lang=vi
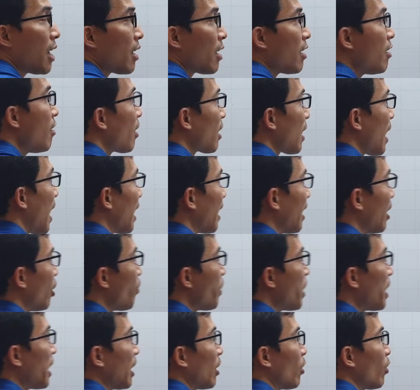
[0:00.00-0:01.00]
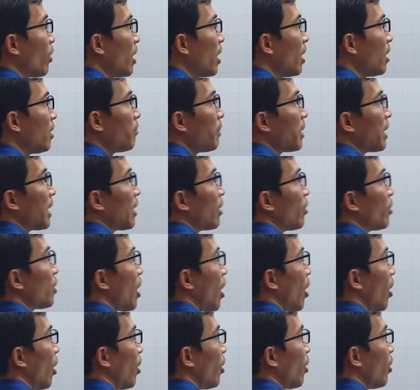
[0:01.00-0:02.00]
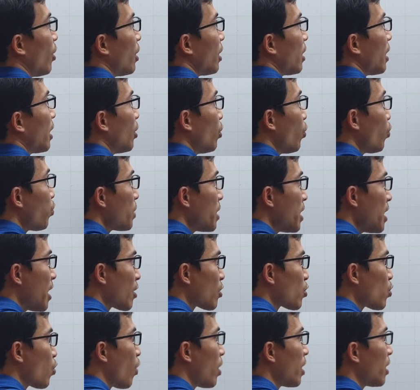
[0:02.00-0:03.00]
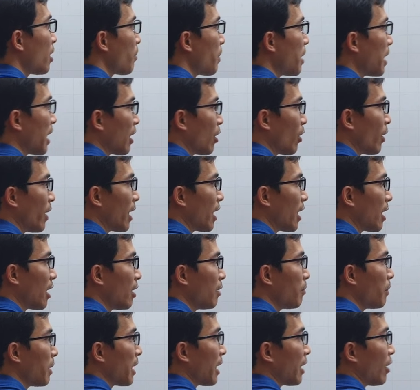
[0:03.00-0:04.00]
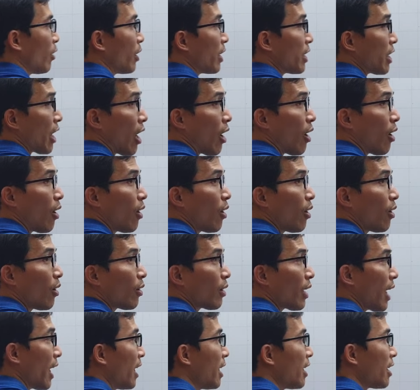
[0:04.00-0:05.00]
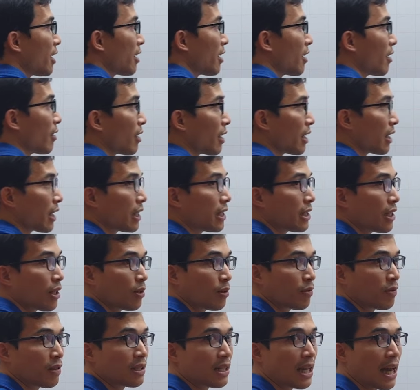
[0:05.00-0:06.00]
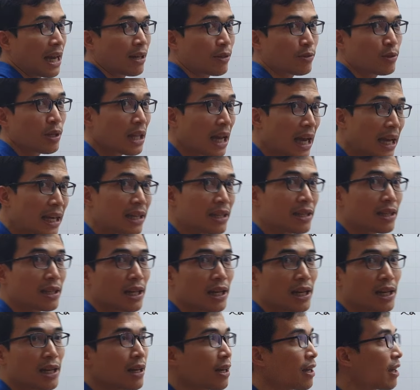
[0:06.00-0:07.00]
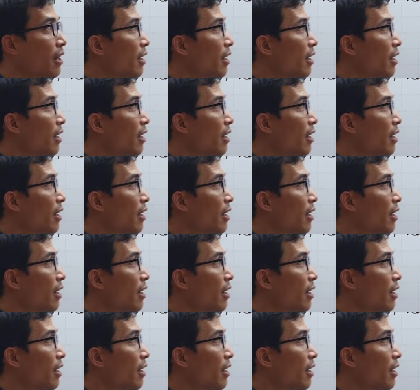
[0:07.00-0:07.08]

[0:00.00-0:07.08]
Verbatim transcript: Ngược lại nếu bên này nó lớn, bên này nó nhỏ thì lúc chia xuống thì bên này nó lại lớn, bên này nó lại nhỏ. Đấy, cái tính chất của phân giác nó rất hay như thế.